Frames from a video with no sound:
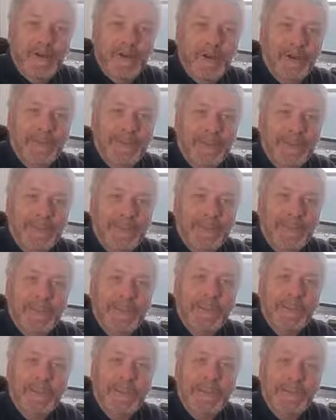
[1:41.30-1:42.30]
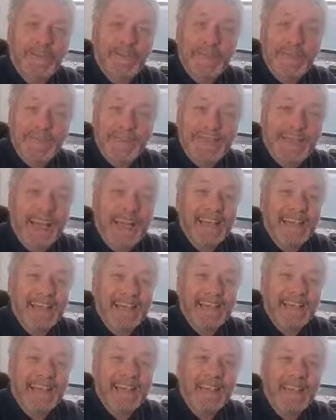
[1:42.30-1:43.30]
Lockdown Lanzarote zum
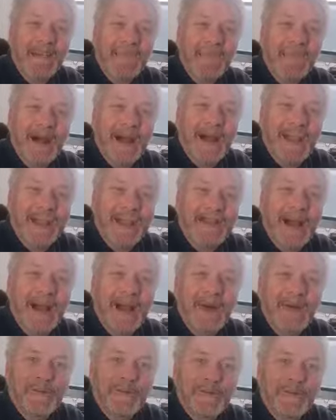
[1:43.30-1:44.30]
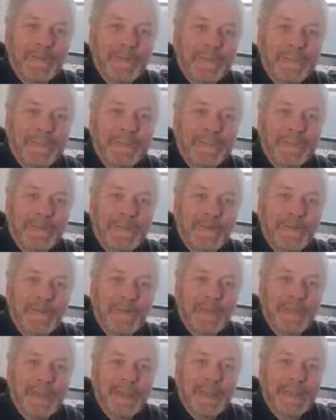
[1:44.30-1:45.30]
13. Mal auf
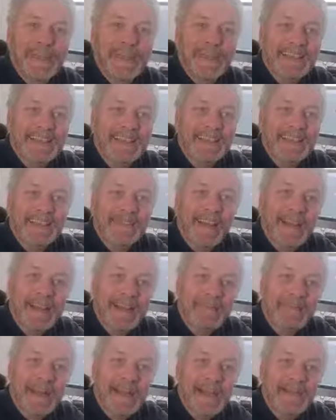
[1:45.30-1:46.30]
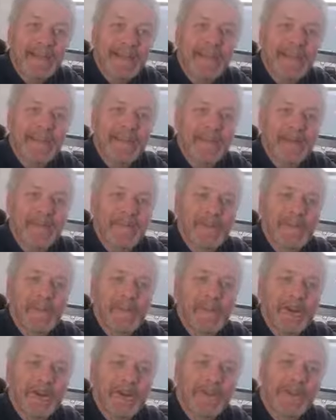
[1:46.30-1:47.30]
Sendung. Das zweite Mal mit dem
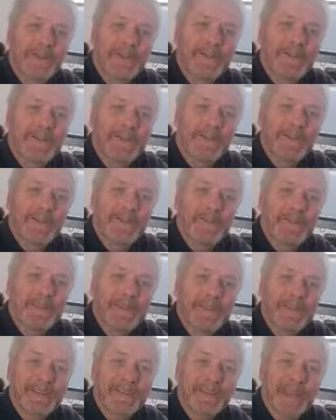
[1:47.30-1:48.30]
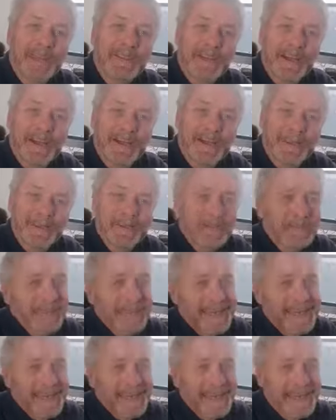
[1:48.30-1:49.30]
Wort zum Sonntag.
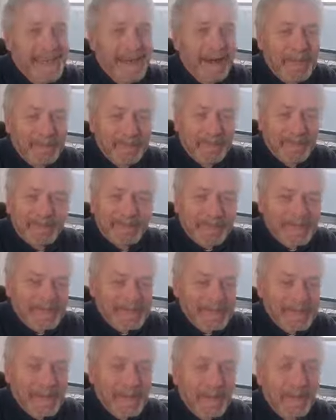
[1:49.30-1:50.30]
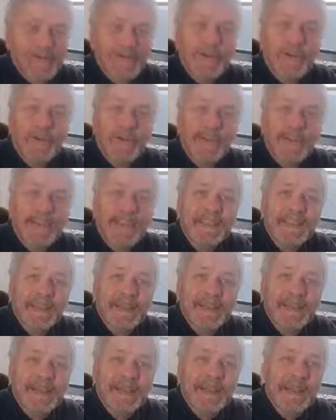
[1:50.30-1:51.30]
Ja, worum geht es
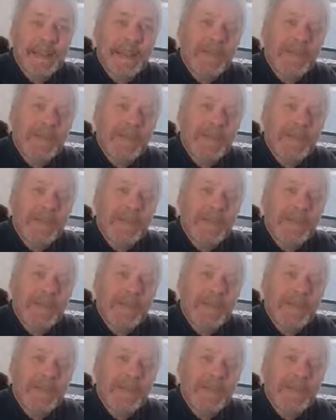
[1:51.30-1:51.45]
heute?